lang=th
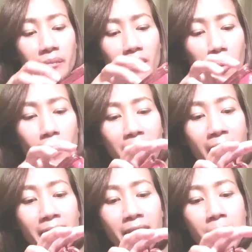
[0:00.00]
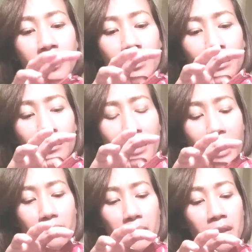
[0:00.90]
หน่องว่าทานได้เพลินเลยแห
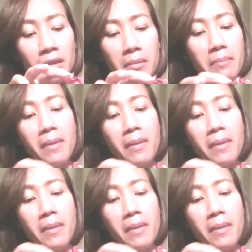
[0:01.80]
ละเพลิน